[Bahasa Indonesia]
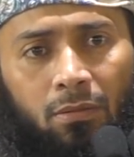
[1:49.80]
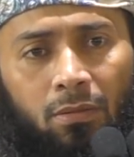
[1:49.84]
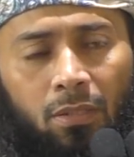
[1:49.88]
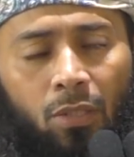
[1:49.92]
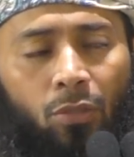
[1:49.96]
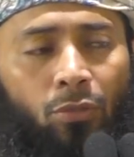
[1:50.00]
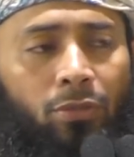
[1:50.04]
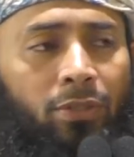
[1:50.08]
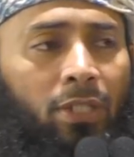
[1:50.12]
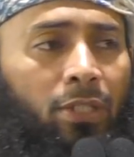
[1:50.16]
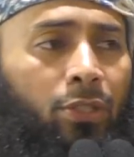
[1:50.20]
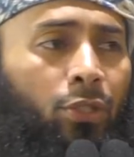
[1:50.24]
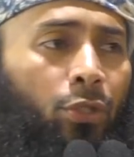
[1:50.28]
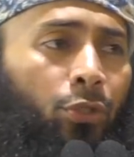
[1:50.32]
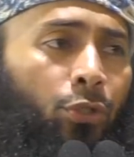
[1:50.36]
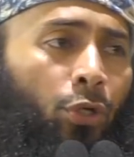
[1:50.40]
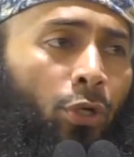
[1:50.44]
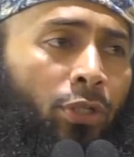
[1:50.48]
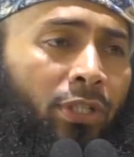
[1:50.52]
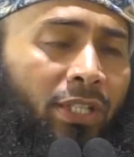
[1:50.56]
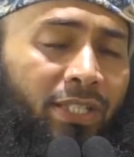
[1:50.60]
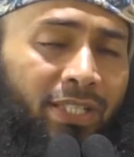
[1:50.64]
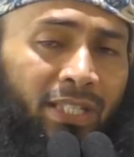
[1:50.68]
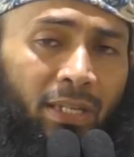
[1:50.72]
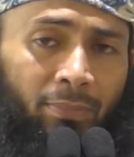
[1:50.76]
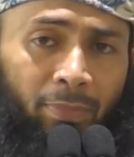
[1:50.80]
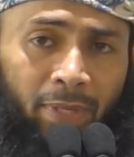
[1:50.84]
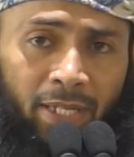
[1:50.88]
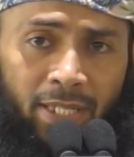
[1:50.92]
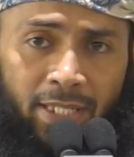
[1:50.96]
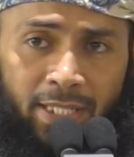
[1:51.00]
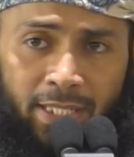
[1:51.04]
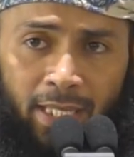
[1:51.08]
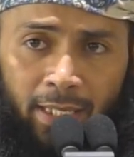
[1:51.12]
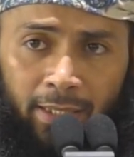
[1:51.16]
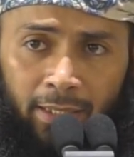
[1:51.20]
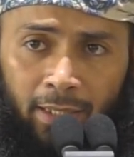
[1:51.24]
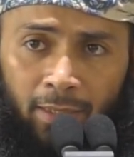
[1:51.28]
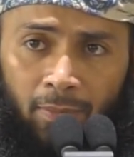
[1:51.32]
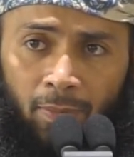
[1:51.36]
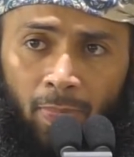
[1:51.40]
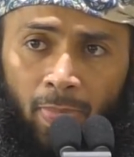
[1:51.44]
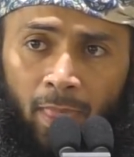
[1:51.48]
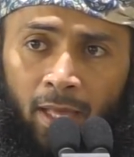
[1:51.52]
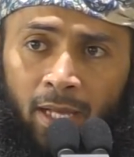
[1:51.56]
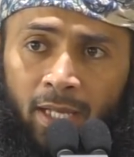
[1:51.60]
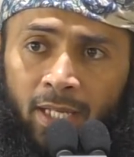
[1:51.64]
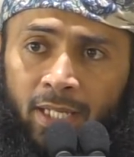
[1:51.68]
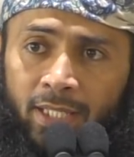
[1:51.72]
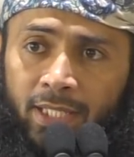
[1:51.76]
Ya udah jodohnya sampai di sana.
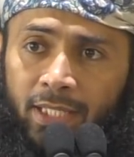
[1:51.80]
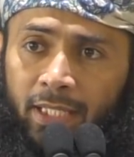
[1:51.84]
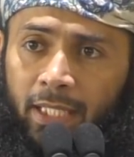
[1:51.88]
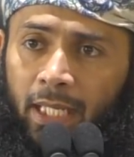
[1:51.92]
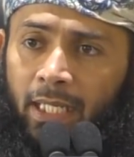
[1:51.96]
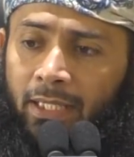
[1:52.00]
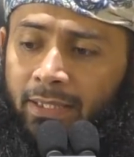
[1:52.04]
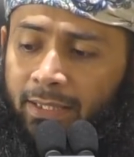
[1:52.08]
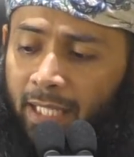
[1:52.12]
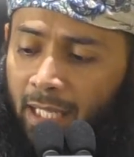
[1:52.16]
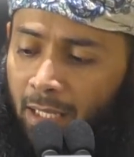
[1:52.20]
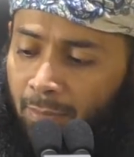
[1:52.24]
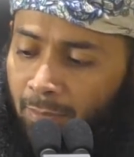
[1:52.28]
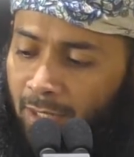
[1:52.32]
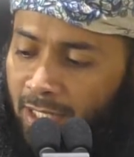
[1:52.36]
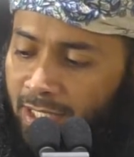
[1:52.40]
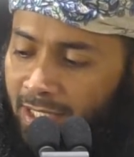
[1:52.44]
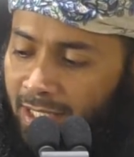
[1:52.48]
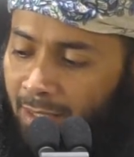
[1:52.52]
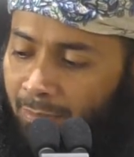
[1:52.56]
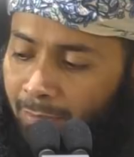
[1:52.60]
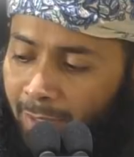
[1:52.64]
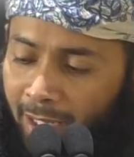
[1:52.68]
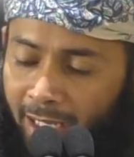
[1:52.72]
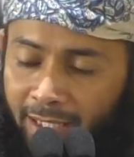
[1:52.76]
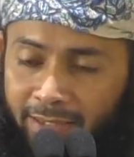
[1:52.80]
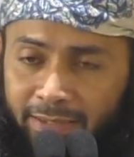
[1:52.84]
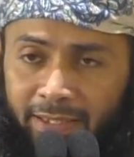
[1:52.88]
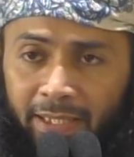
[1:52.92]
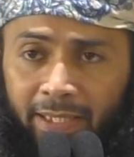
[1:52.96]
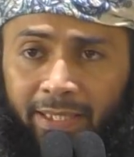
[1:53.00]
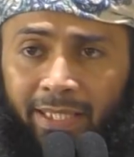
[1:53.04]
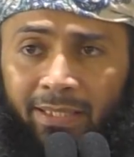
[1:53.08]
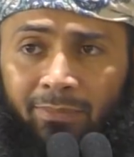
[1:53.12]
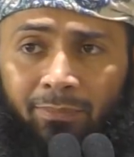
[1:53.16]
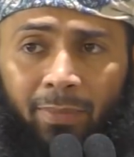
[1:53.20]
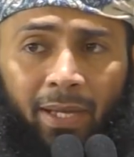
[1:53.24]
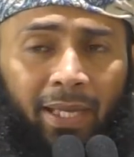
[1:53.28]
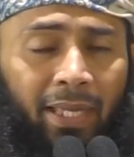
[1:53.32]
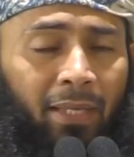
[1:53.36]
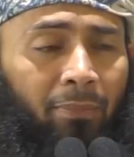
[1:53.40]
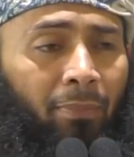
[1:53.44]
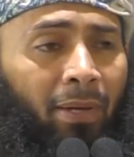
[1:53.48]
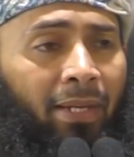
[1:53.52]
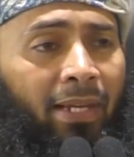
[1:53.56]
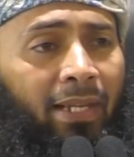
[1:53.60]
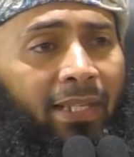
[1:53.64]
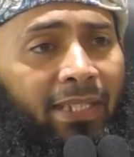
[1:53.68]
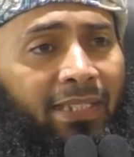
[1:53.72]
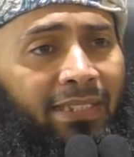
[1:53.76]
Sekarang dalam Islam mengajarkan
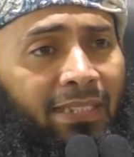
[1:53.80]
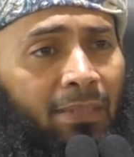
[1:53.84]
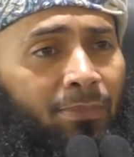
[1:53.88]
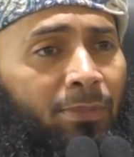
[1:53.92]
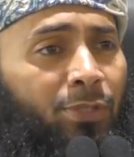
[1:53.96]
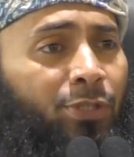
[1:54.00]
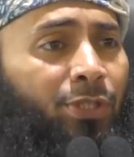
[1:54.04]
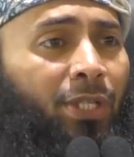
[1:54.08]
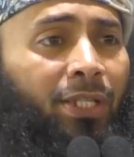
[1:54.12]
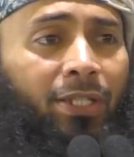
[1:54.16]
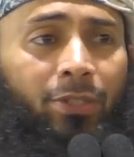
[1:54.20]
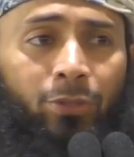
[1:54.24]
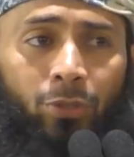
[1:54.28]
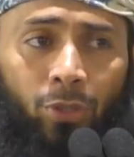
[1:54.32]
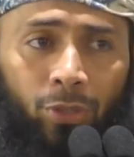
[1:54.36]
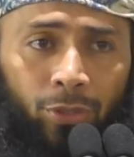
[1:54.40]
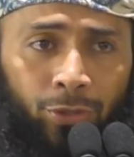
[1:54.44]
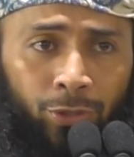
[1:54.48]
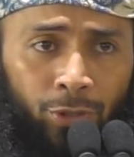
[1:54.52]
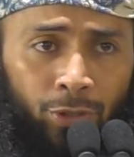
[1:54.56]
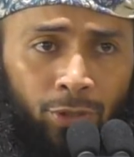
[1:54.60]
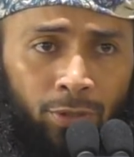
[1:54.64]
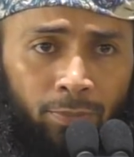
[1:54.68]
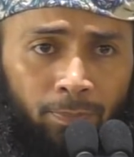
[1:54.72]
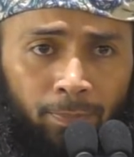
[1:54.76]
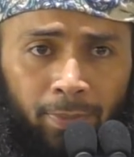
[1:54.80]
bagaimana kita mencari jodoh.